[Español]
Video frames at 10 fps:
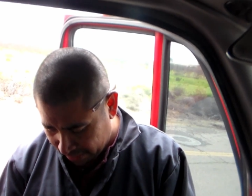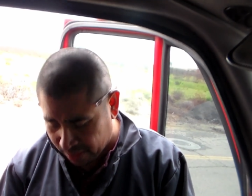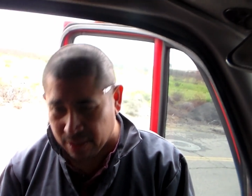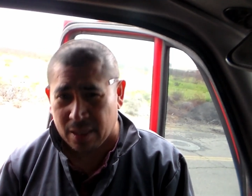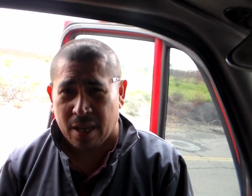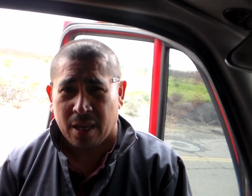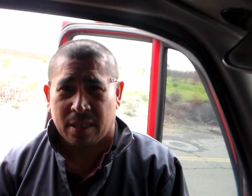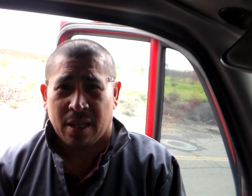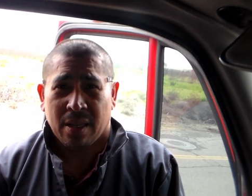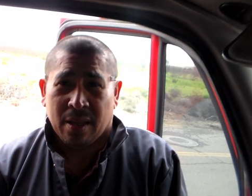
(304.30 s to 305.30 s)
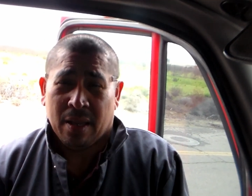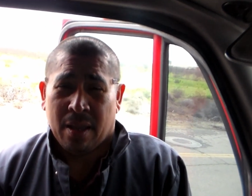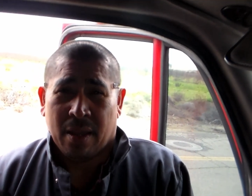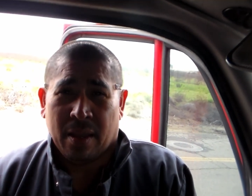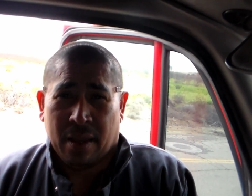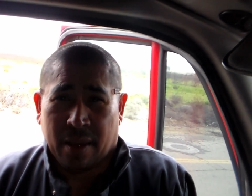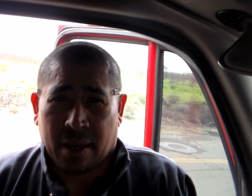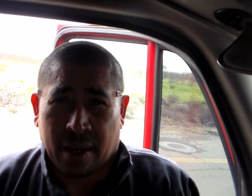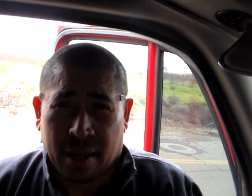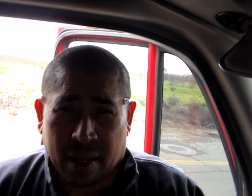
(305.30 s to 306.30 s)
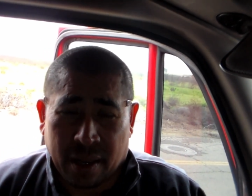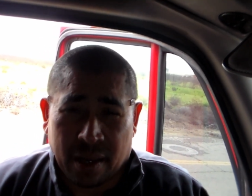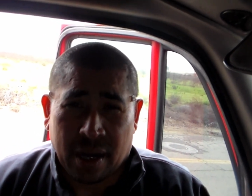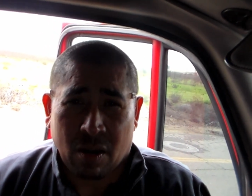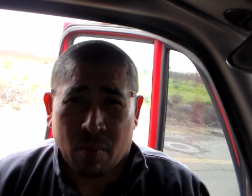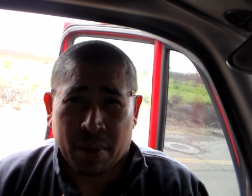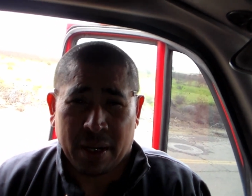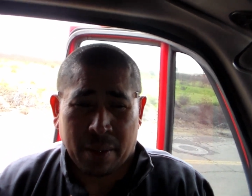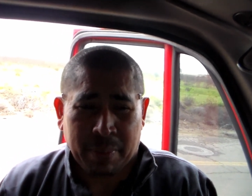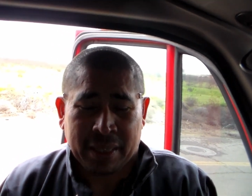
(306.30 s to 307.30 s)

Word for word: partecita esa la compran en la